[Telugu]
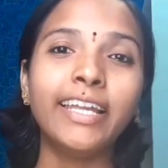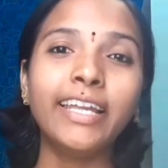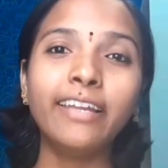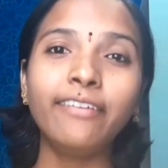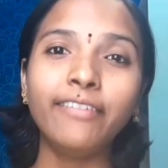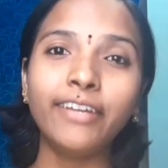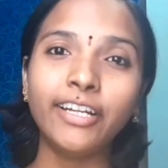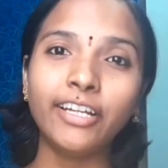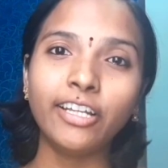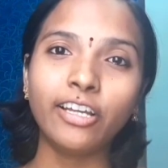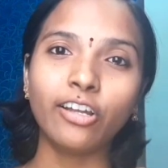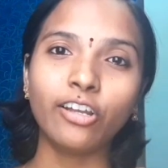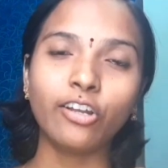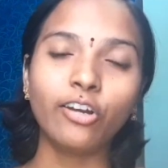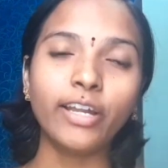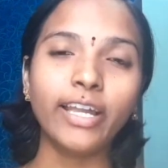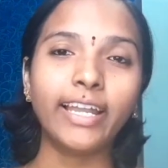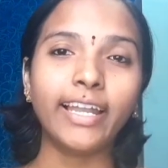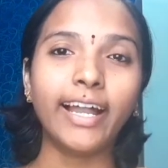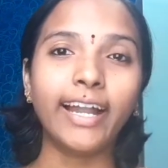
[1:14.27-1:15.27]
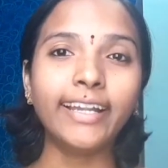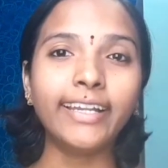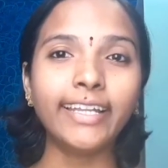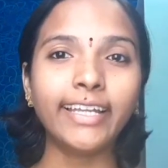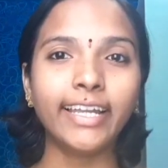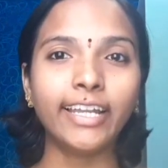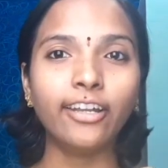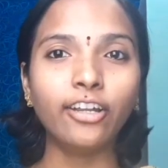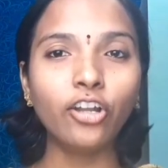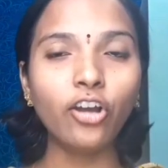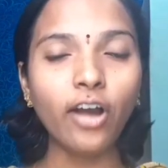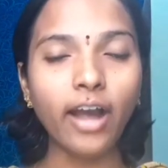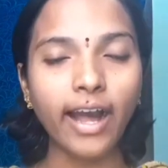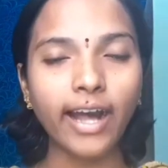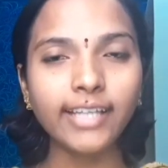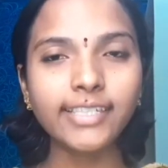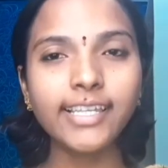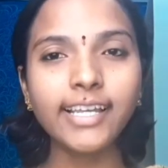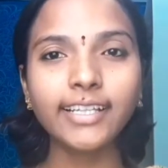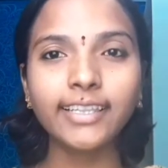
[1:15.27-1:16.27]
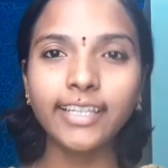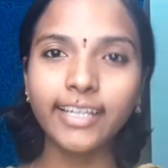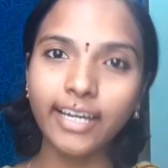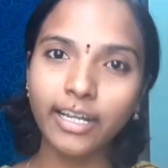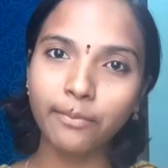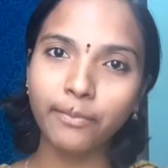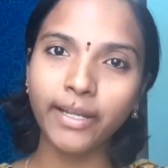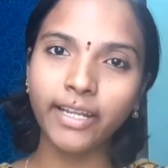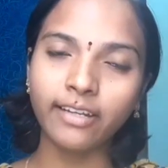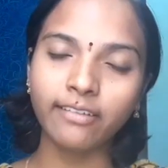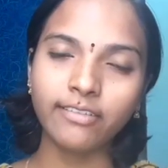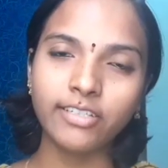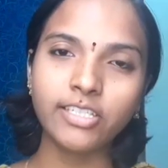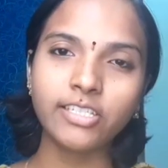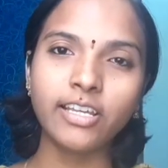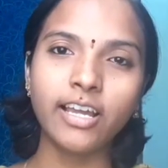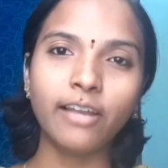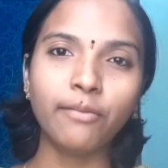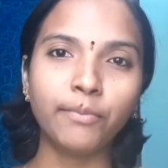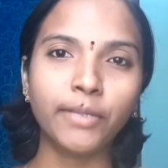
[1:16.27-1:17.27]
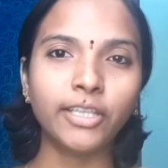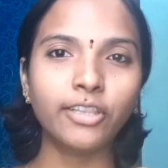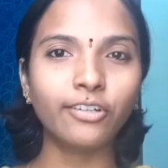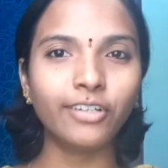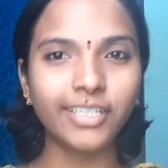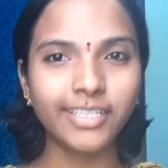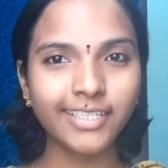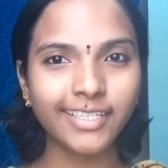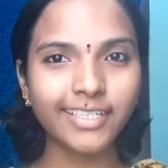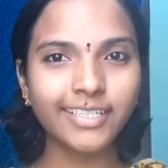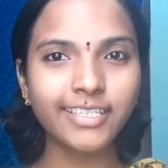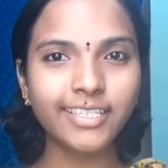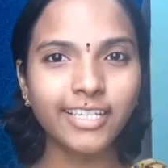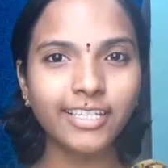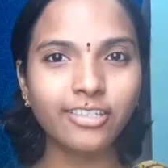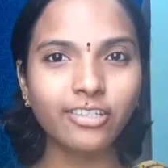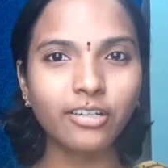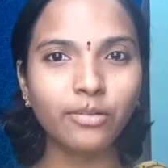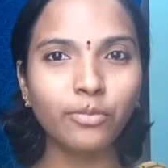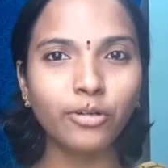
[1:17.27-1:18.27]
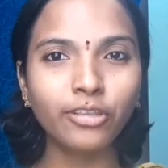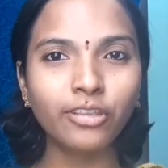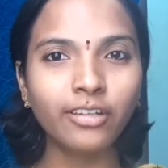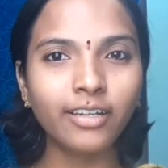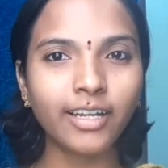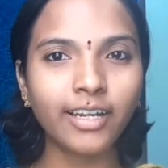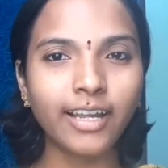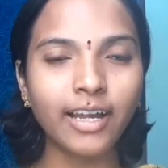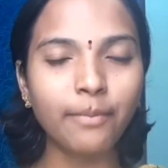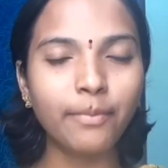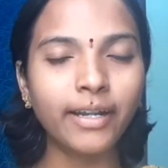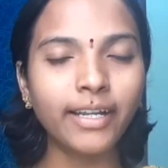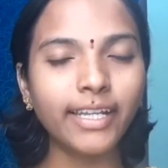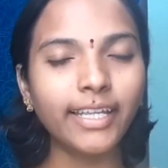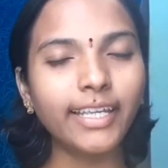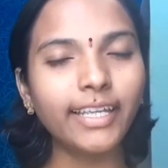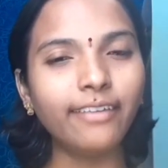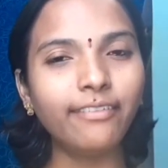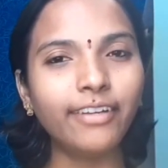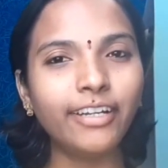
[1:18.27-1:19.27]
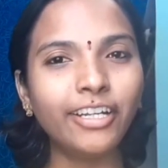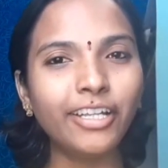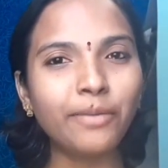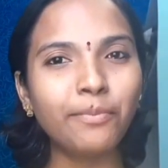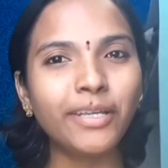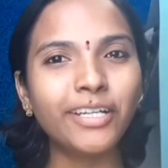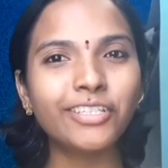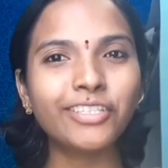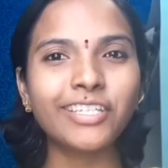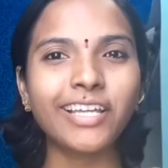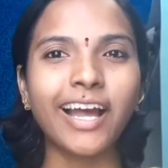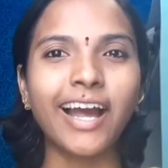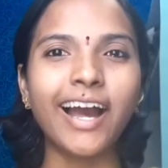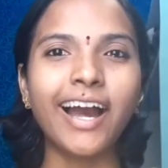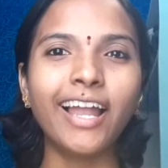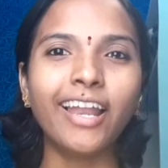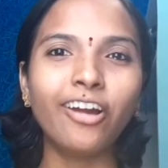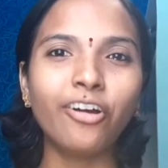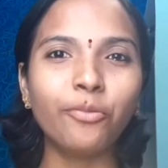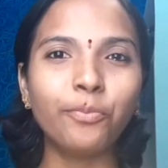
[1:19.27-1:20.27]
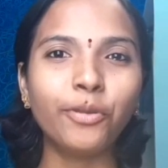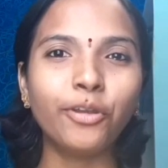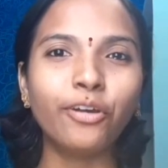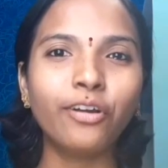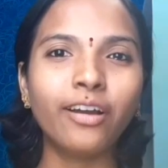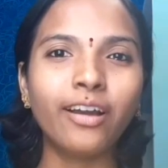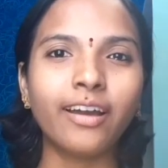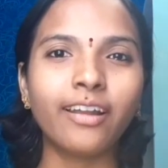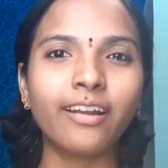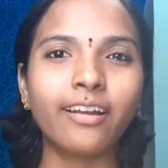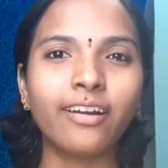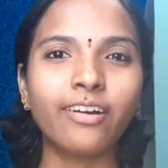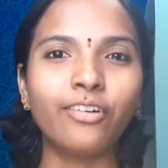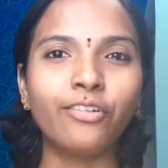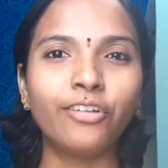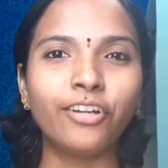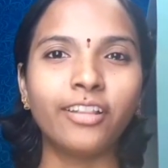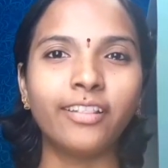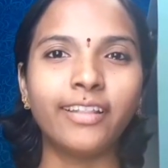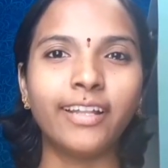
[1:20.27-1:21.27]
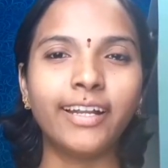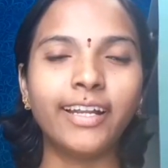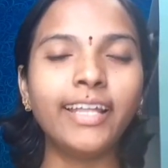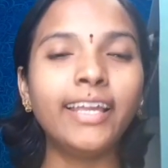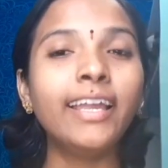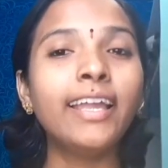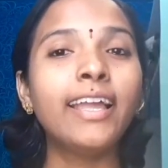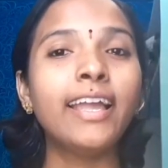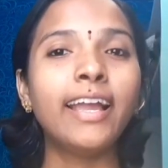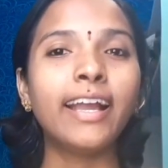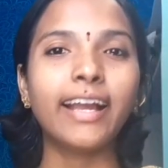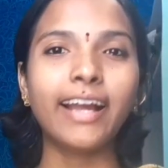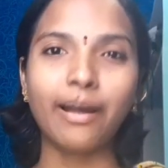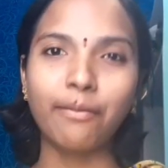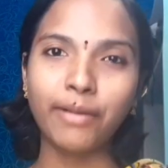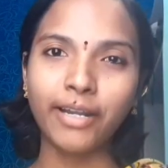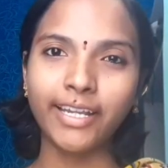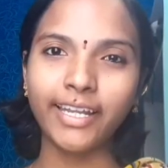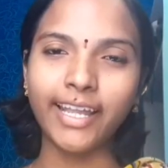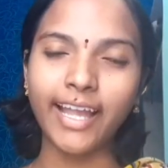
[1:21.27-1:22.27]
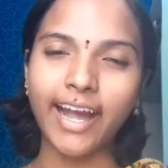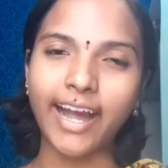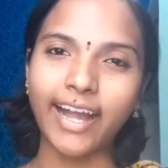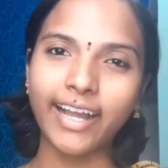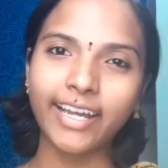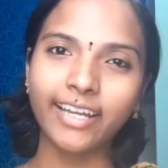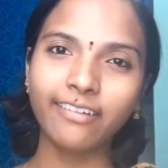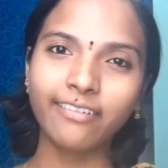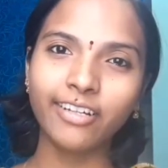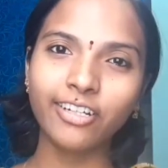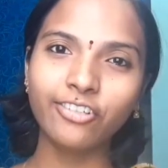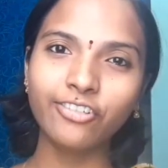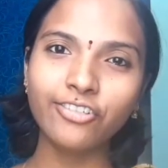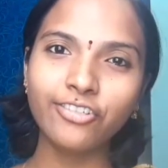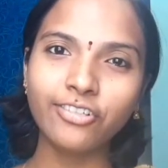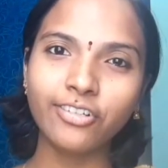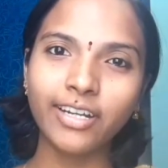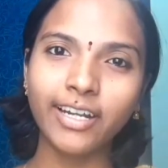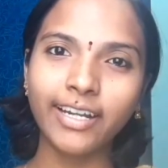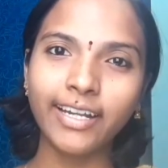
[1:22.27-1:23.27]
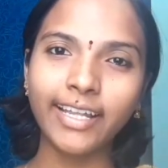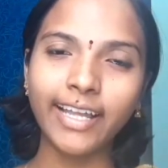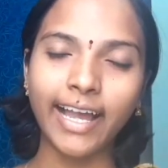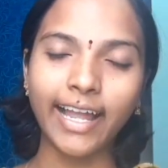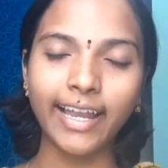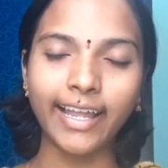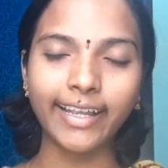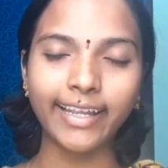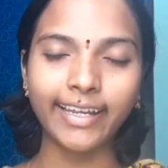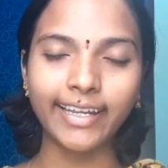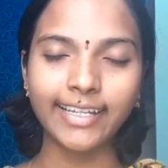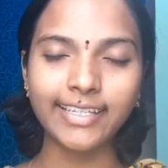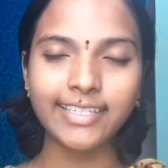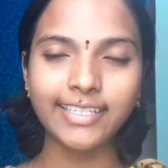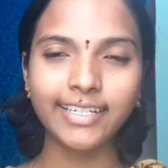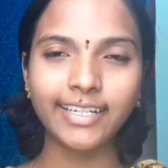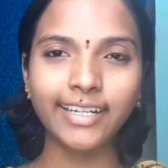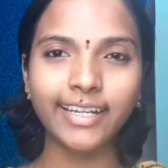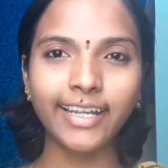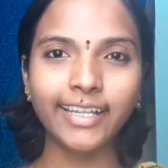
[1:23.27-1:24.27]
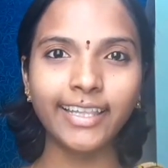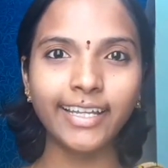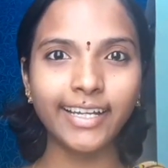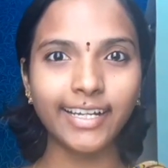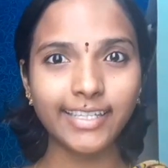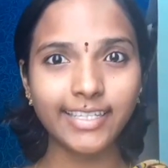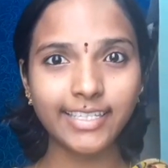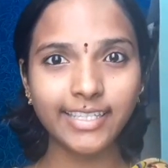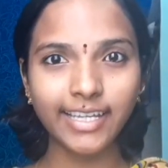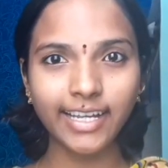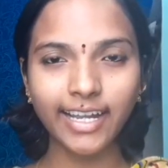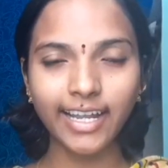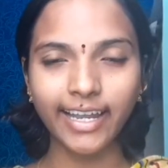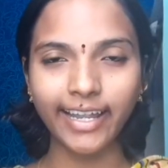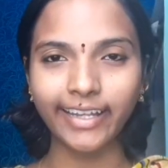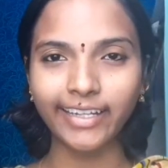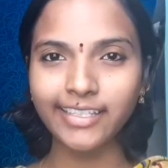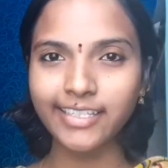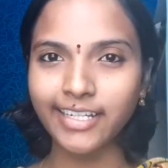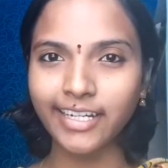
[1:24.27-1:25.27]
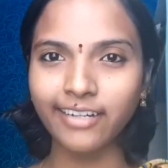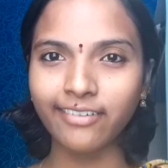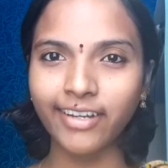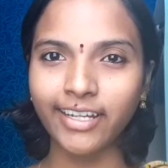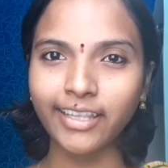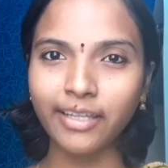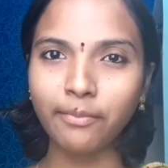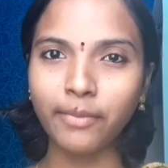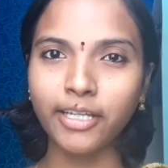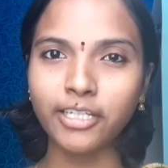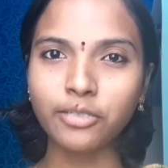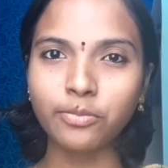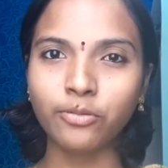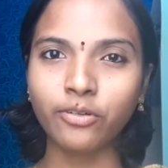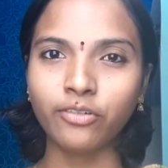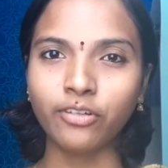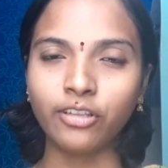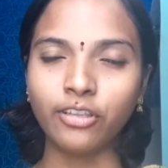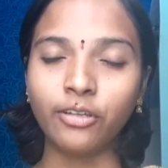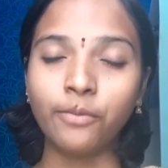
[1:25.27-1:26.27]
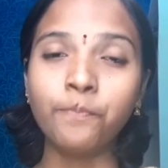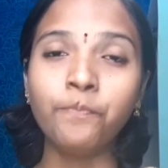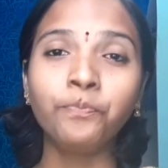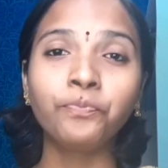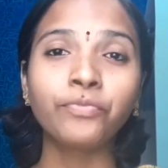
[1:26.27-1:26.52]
ఈ వీడియోలో ఇలాంటి ఎన్నో ఆసక్తికరమైన విషయాలు మీతో డిస్కస్ చేసుకోబోతున్నాను కాబట్టి ఈ వీడియో మీకు చాలా ఉపయోగకరంగా ఉంటుందండి కాబట్టి ఆఖరి వరకు చూడండి అలాగే నచ్చినట్టయితే ఖచ్చితంగా లైక్ చేయడం అయితే మర్చిపోవద్దు